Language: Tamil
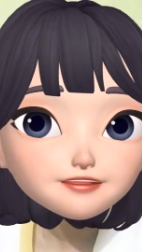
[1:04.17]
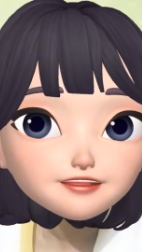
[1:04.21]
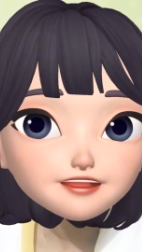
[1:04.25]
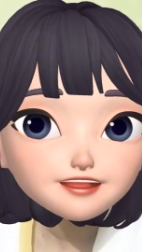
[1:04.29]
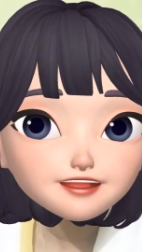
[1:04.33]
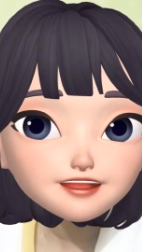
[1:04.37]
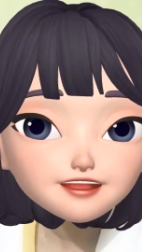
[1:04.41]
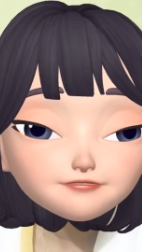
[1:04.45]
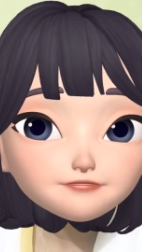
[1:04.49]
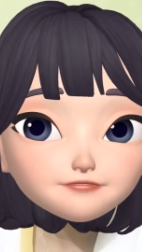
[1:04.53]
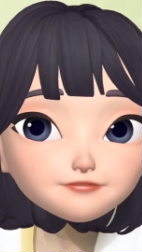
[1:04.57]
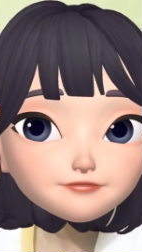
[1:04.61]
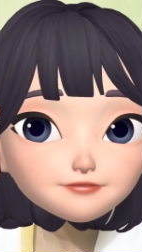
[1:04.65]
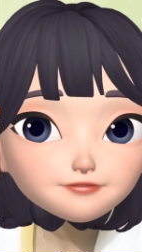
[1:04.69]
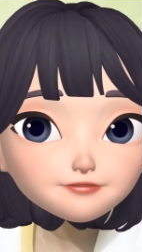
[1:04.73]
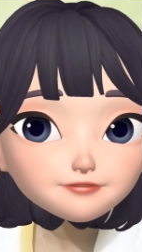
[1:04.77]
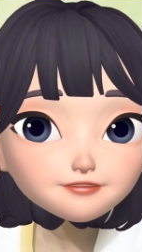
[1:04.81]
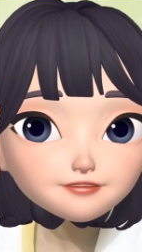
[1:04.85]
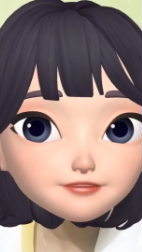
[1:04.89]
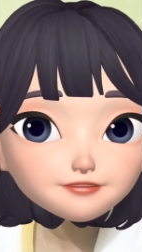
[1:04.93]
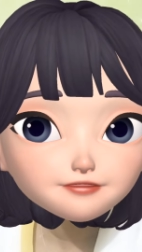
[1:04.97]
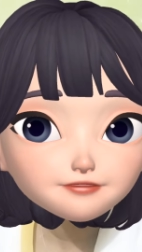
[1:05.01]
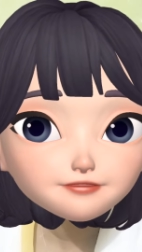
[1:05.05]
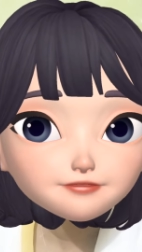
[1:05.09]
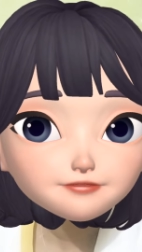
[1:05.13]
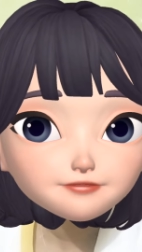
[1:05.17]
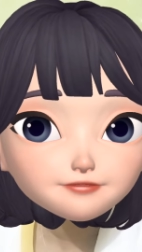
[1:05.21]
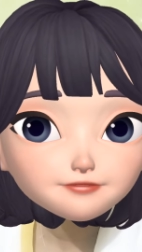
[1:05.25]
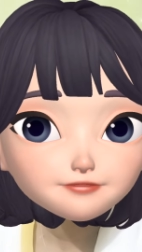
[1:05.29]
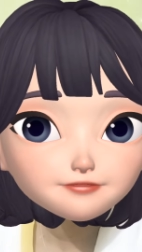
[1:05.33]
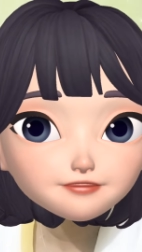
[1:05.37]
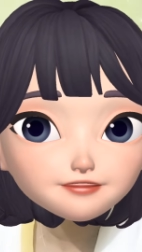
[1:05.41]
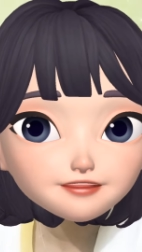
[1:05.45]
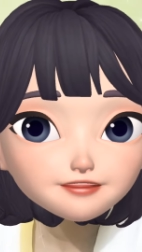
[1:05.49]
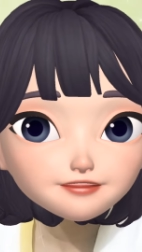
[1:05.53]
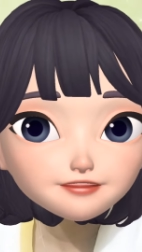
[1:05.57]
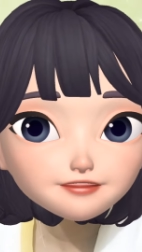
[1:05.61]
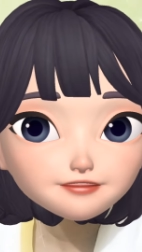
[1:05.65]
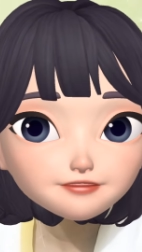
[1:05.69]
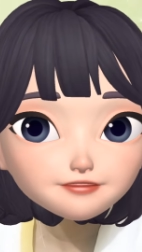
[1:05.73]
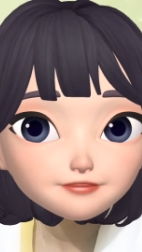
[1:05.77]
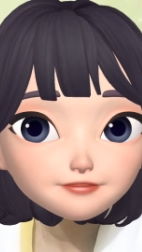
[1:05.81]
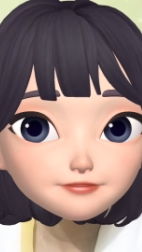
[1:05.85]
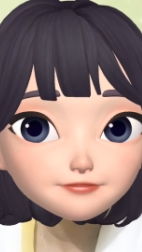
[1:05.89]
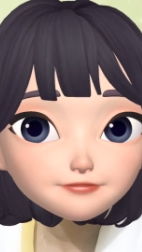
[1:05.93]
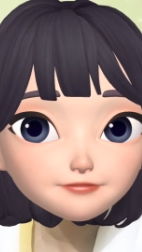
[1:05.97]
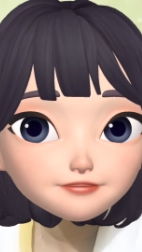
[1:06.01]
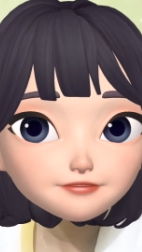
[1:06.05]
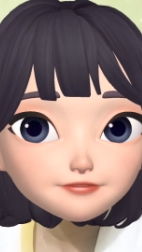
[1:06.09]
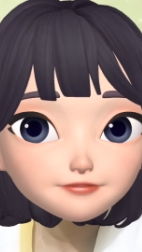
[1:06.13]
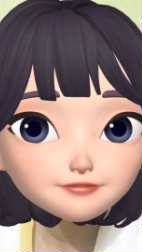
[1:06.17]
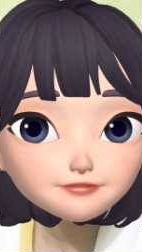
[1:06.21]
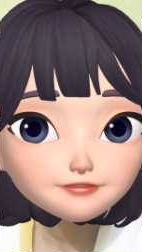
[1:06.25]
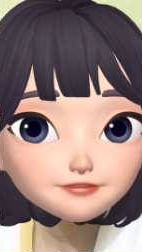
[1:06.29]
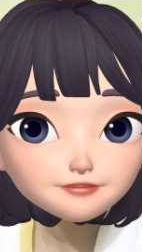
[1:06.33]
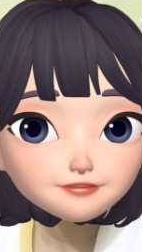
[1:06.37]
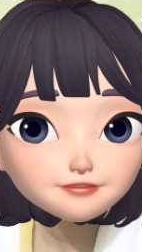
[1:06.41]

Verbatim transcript: அப்படின்னு சொல்லிட்டு சொல்றாங்க இதை பார்த்துட்டு